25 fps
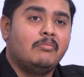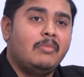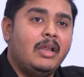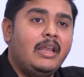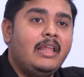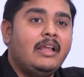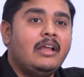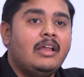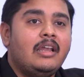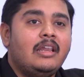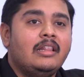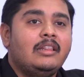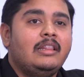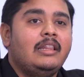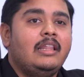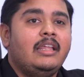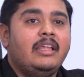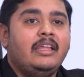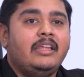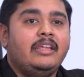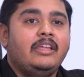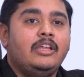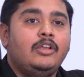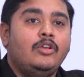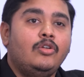மழை காலத்தில்
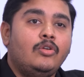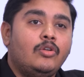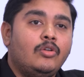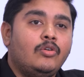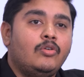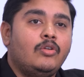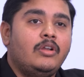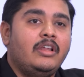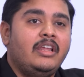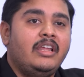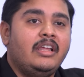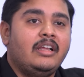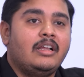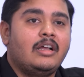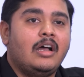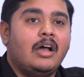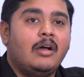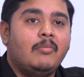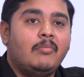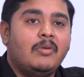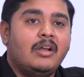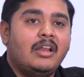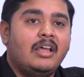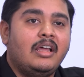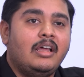இன்னொரு ஒரு
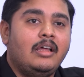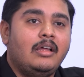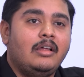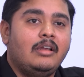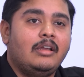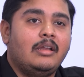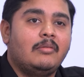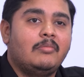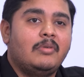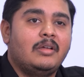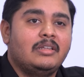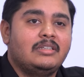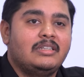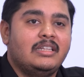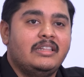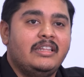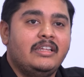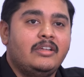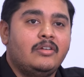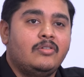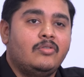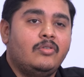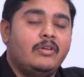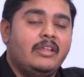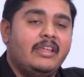காமனாக நம்ம
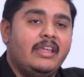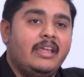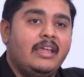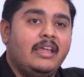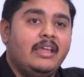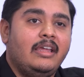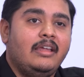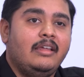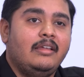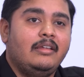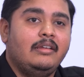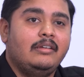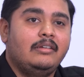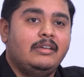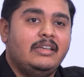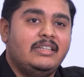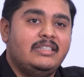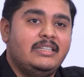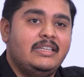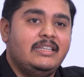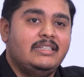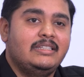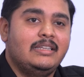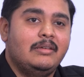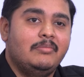சந்திக்கக்கூடிய
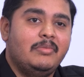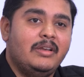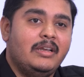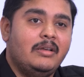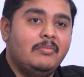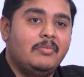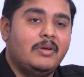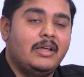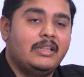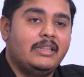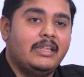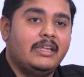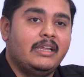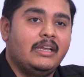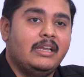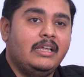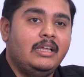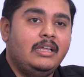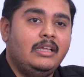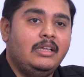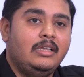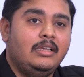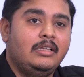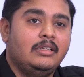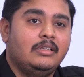டிசீஸ் அப்படின்னு பார்த்தீங்கன்னா
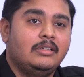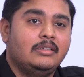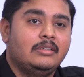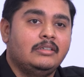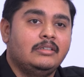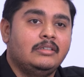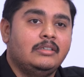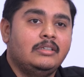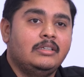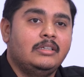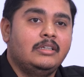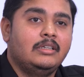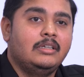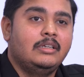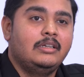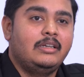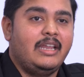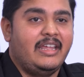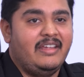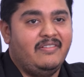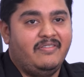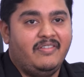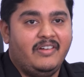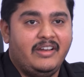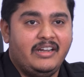
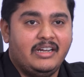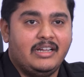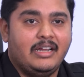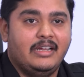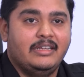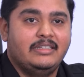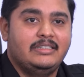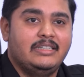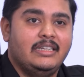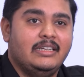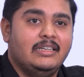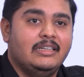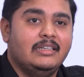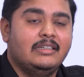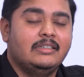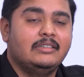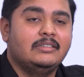டைஃபாய்ட் காய்ச்சல்